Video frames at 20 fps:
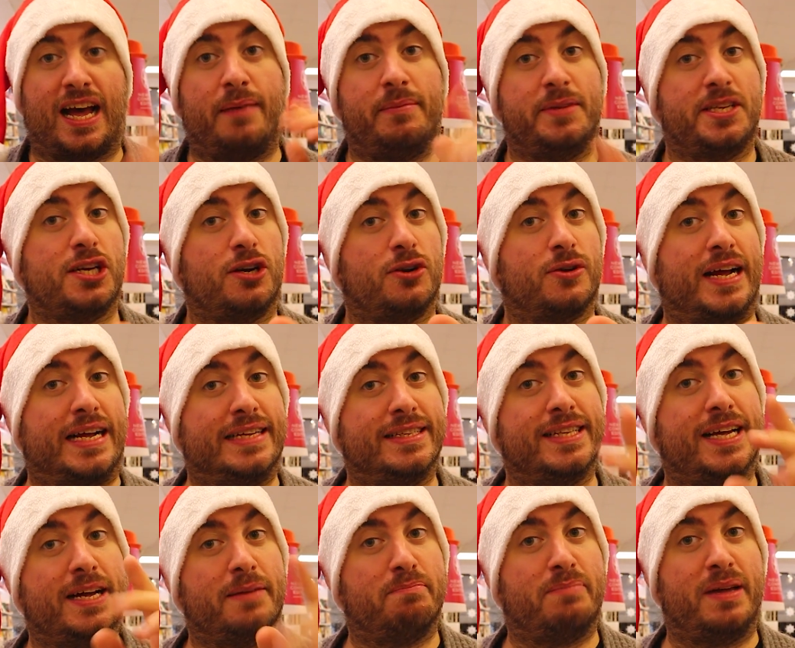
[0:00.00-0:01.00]
Amici della
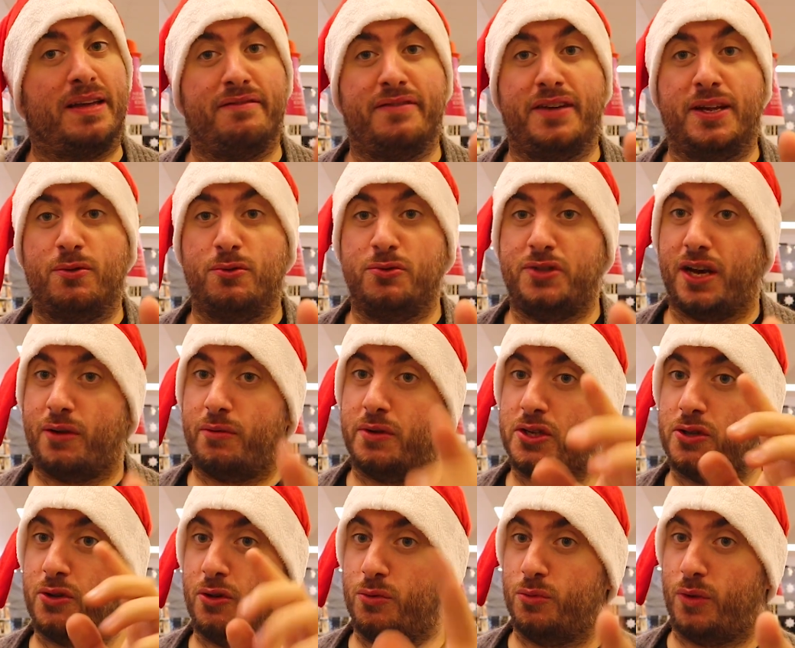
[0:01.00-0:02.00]
locanda, benvenuti a
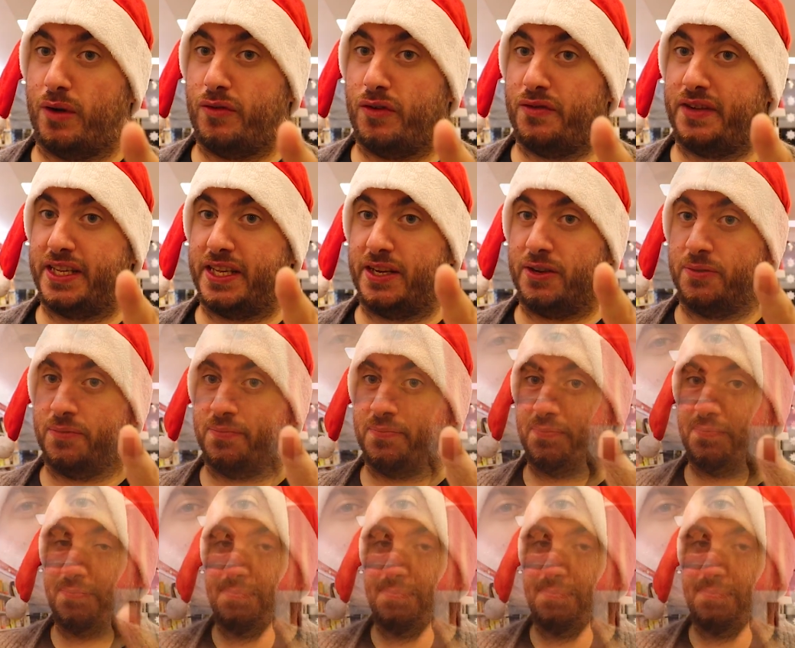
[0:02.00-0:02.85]
questo nuovo video.